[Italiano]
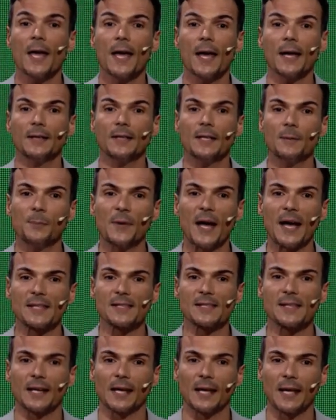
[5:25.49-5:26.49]
e di
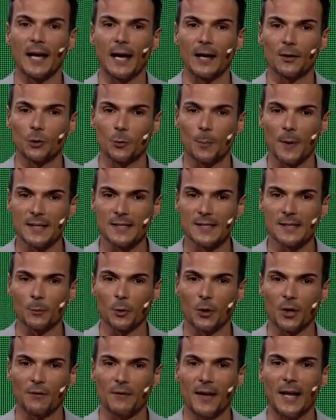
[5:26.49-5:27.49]
Piazza Riccardo
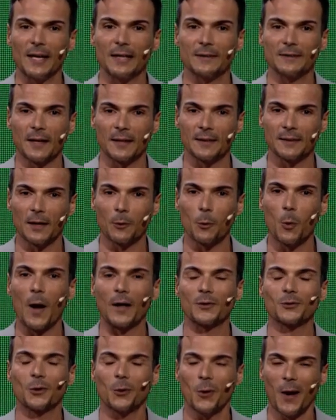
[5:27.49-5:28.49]
Balsamo Crivelli
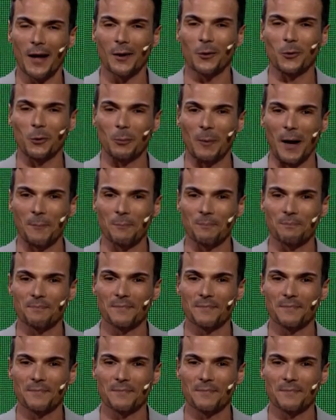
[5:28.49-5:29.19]
34 a Roma.